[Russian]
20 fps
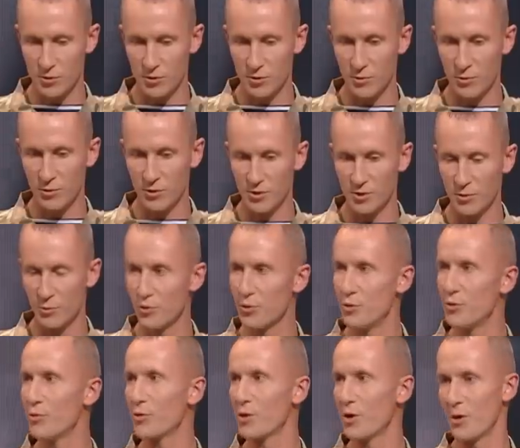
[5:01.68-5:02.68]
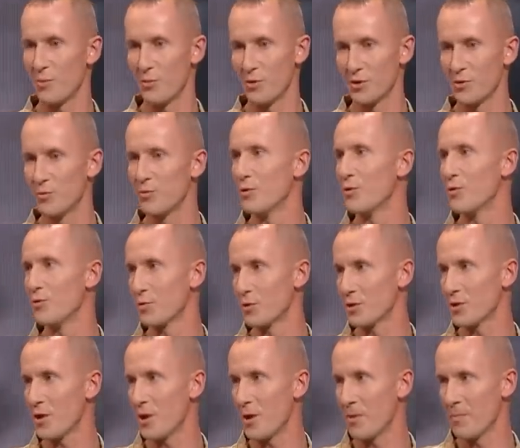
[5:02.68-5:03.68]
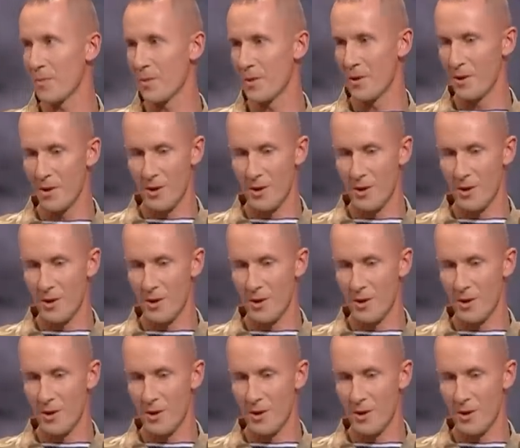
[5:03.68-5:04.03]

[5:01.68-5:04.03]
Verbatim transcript: То есть его зовут Юра, позывной Юрза.